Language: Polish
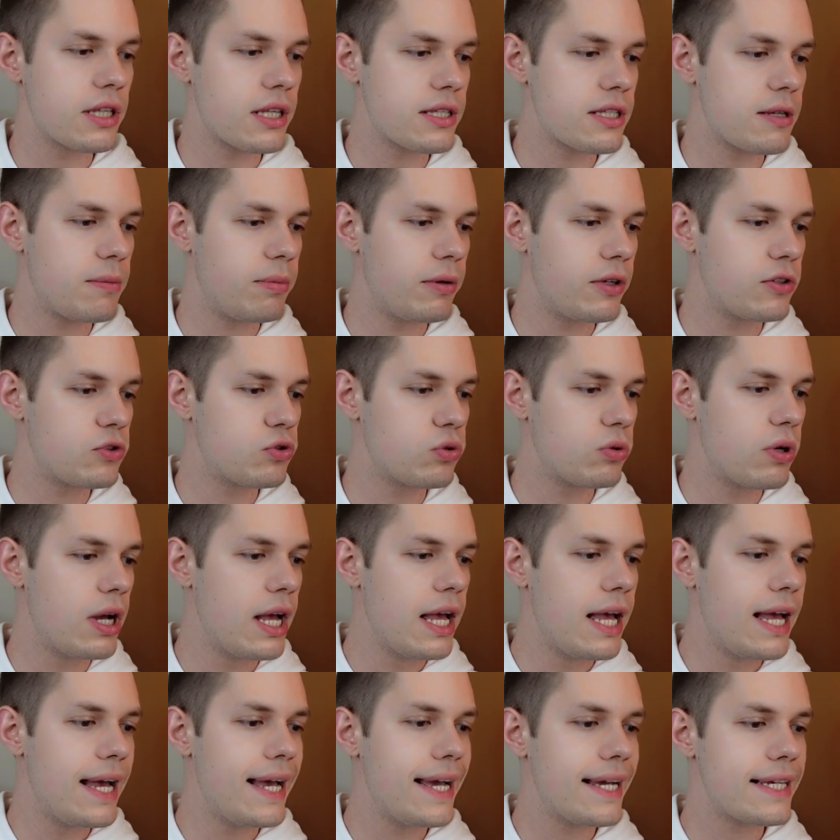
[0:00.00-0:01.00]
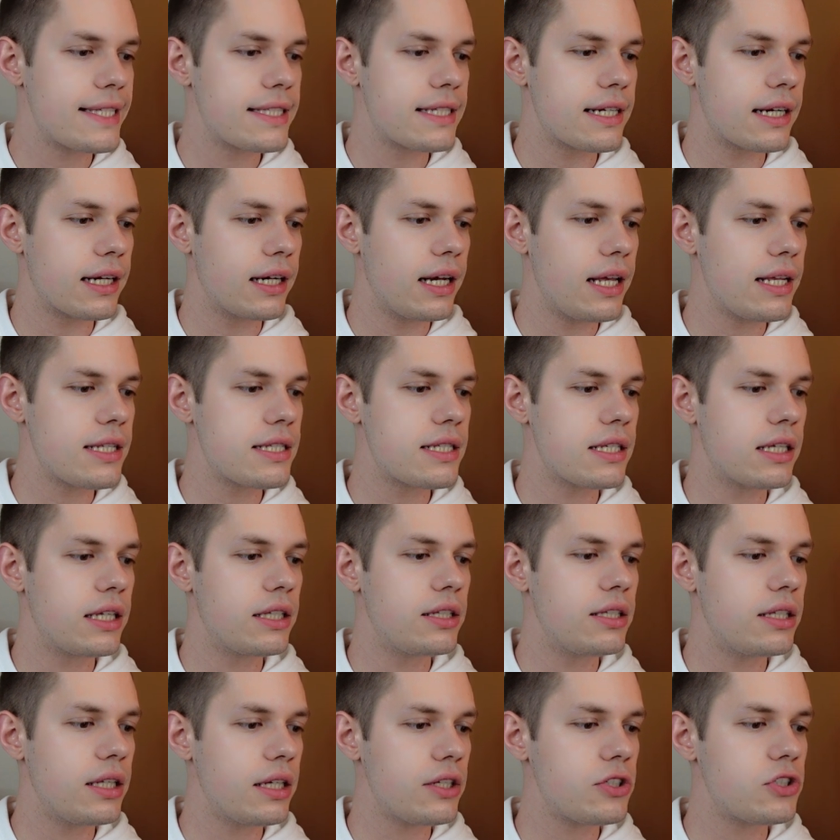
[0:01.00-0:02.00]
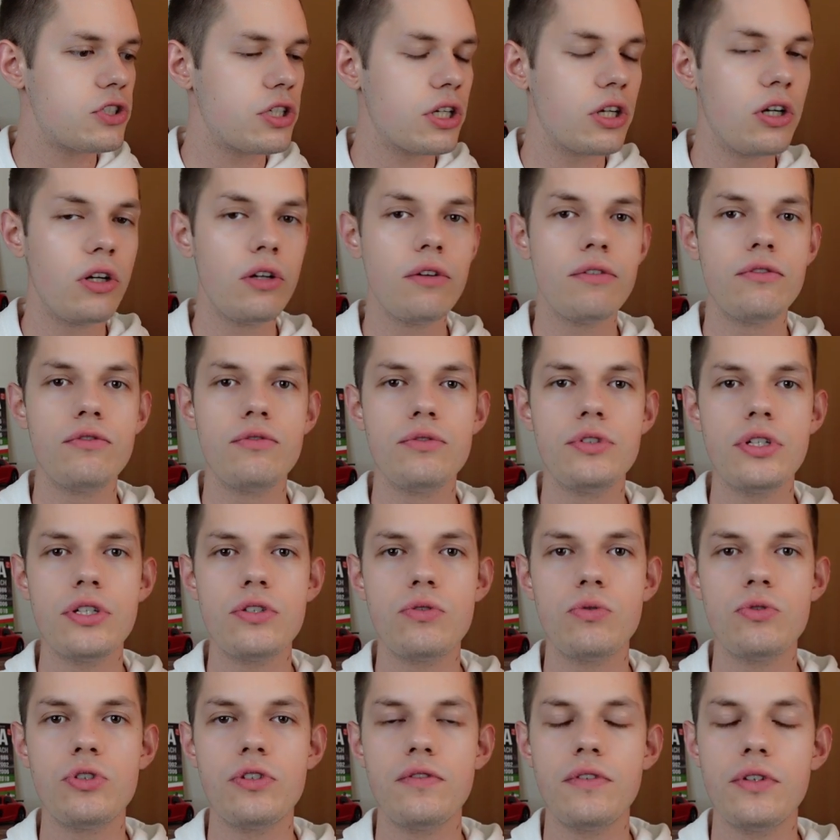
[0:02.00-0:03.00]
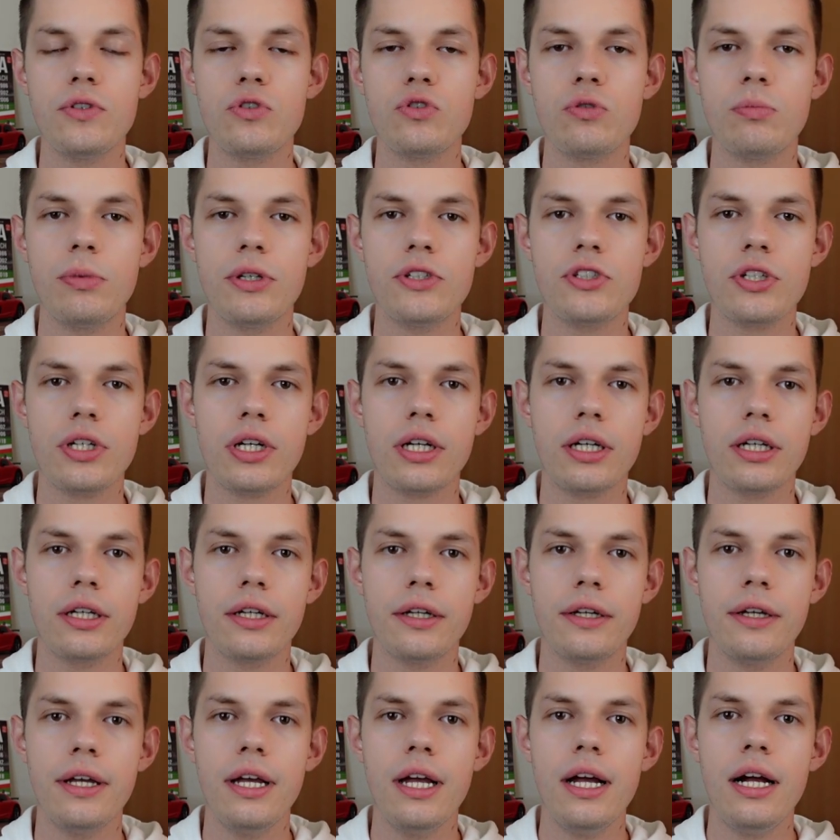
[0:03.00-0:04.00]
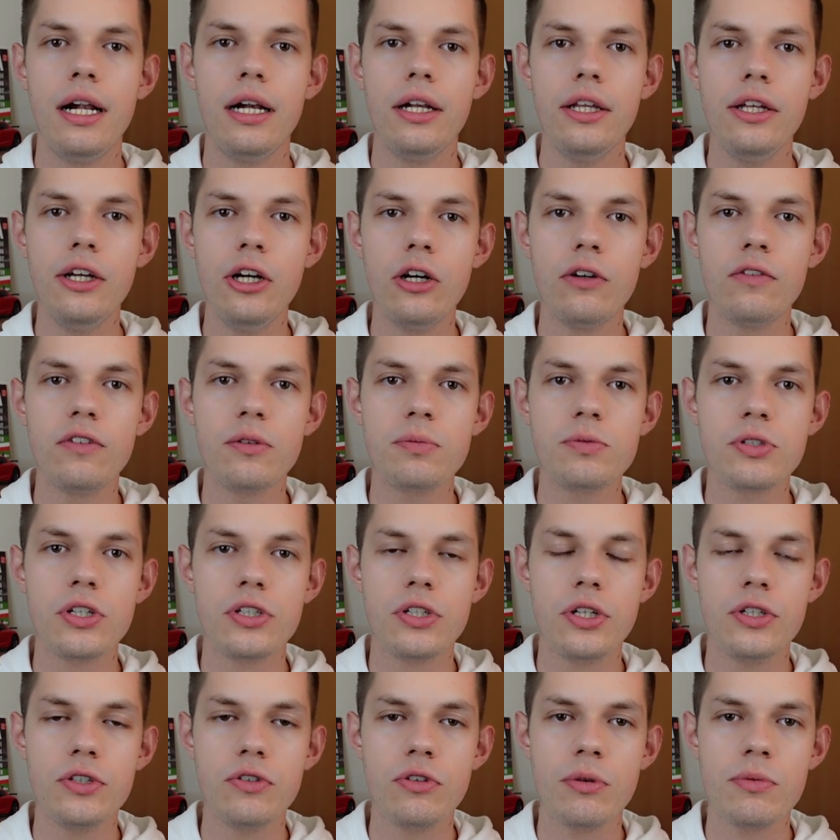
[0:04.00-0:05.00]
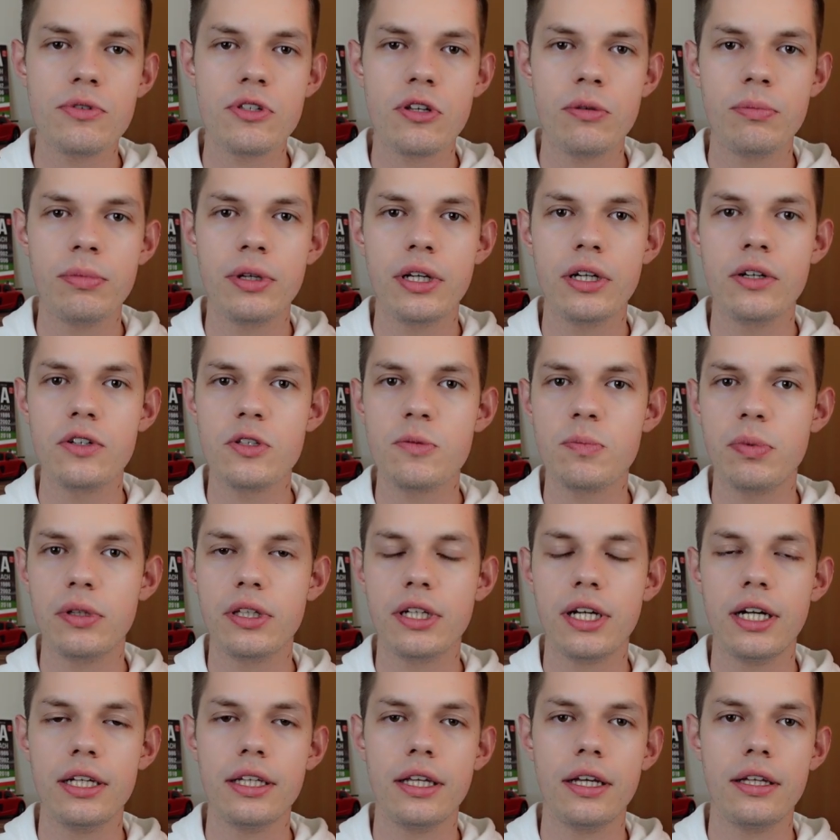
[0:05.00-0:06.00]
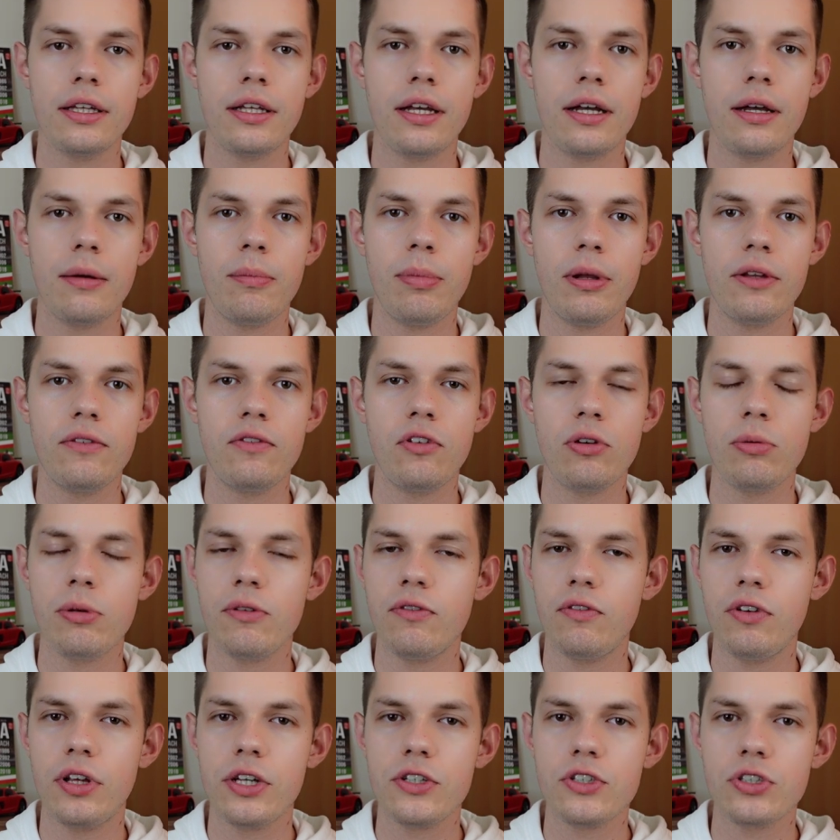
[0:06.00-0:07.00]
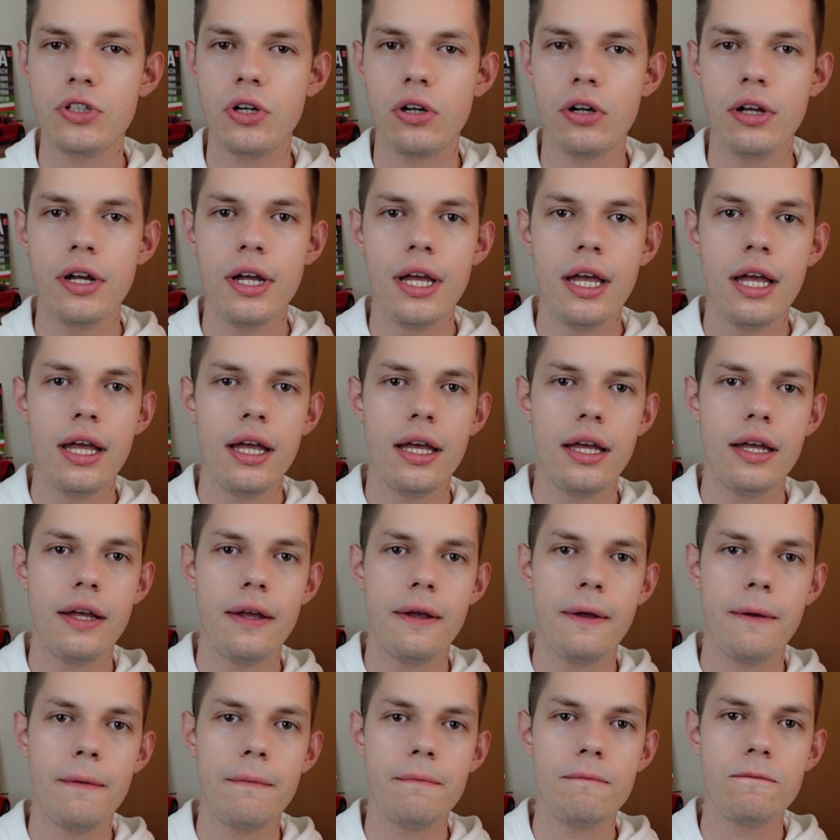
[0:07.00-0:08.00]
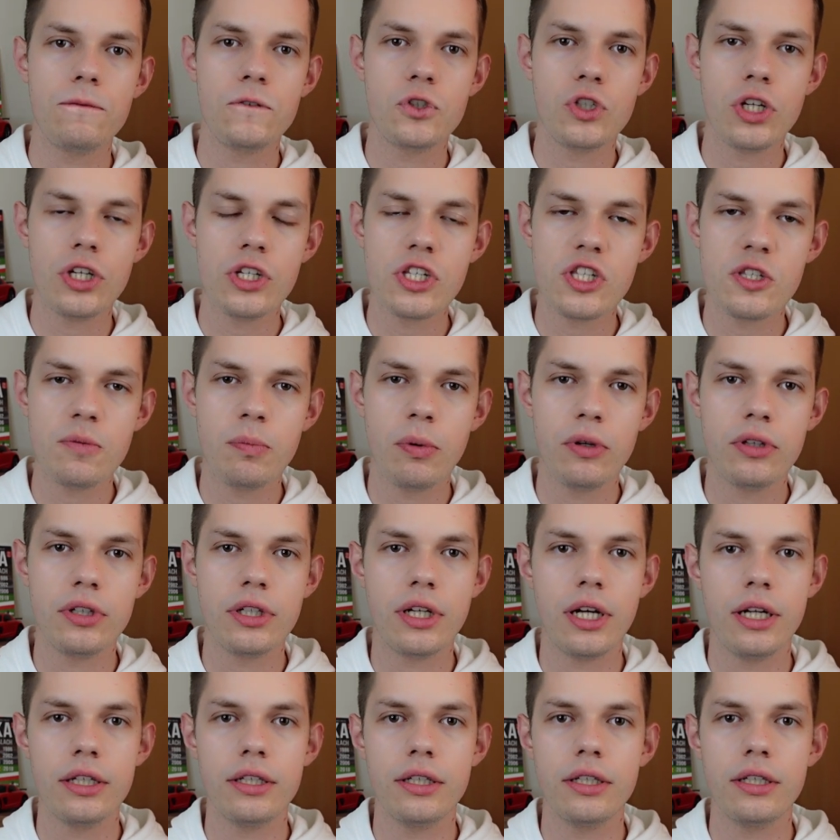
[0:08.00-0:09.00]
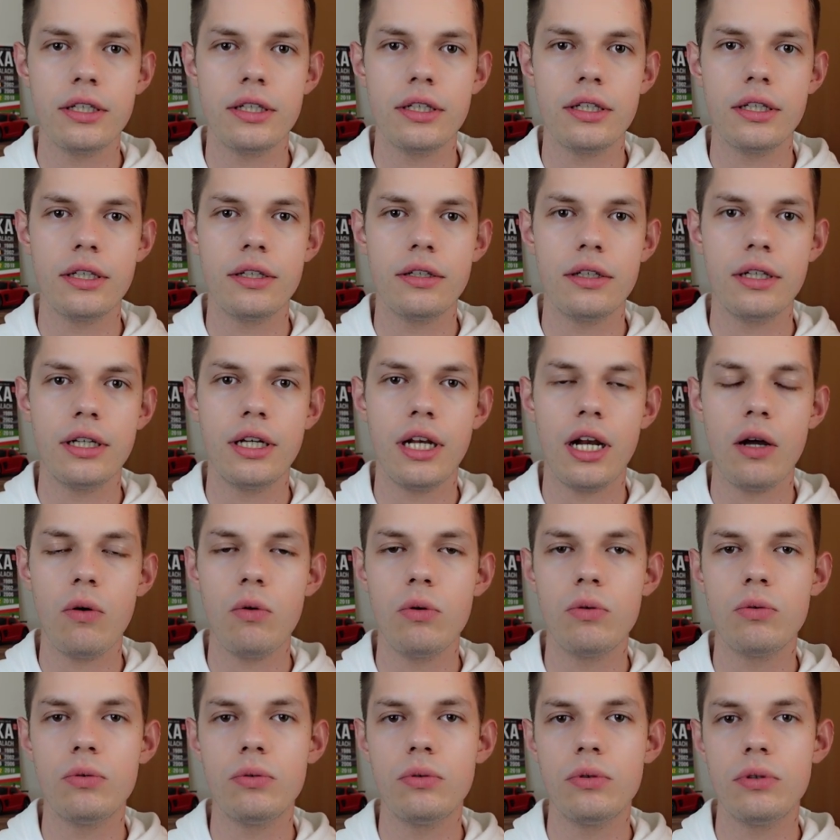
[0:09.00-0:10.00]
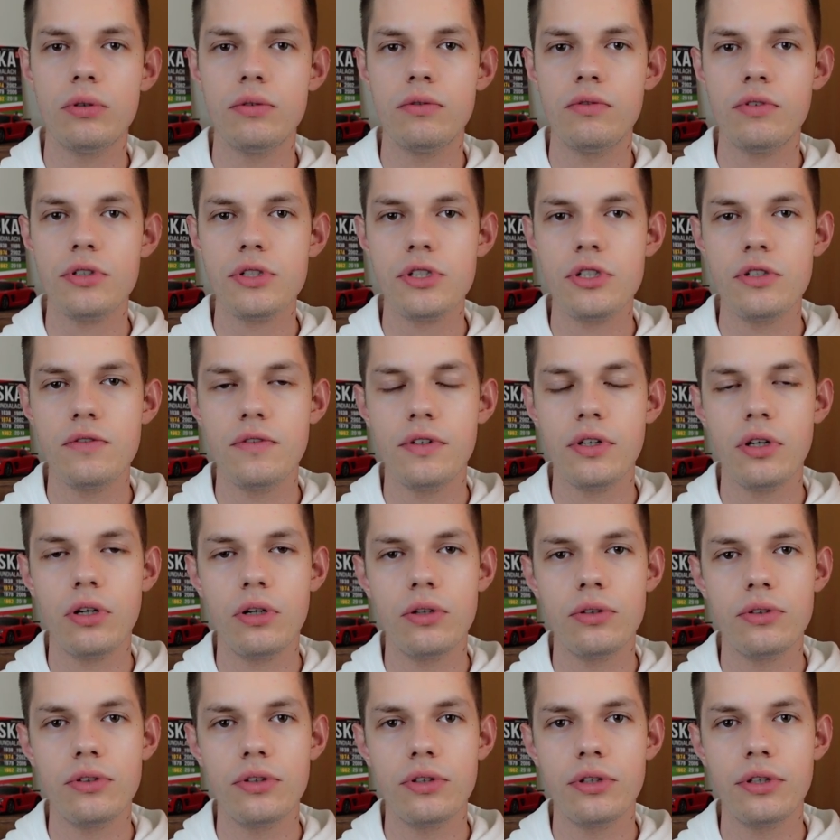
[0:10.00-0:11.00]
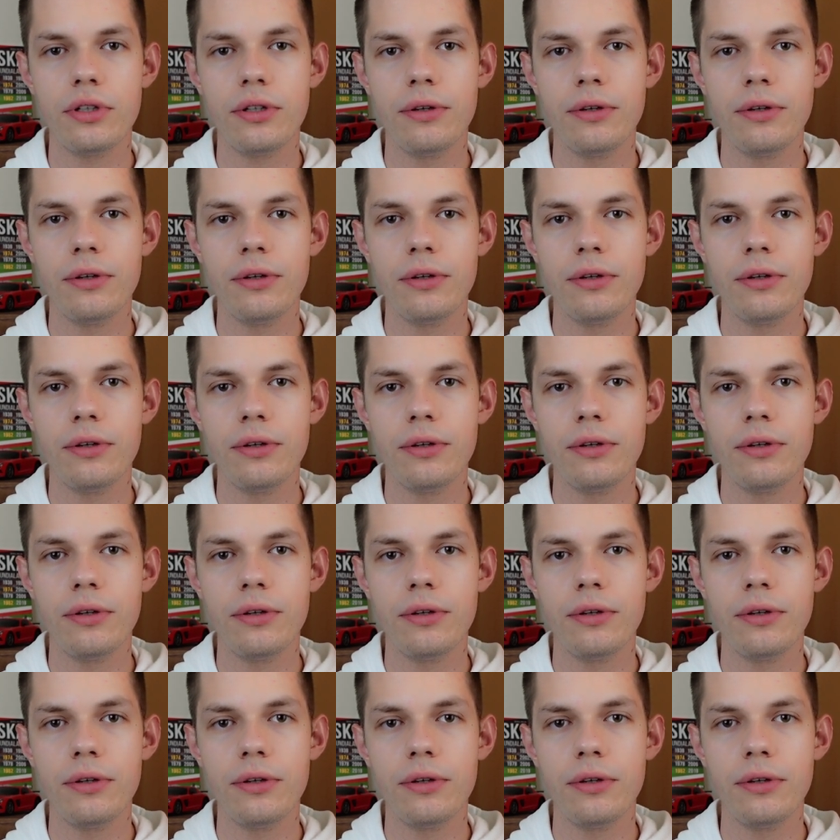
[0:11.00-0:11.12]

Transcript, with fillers: na zapleczu Ekstraklasy. 11 goli w 29 meczach e, ligowych. Prześledziłem sobie jego spotkania na platformie Flashcore. Część spotkań e, grał właściwie od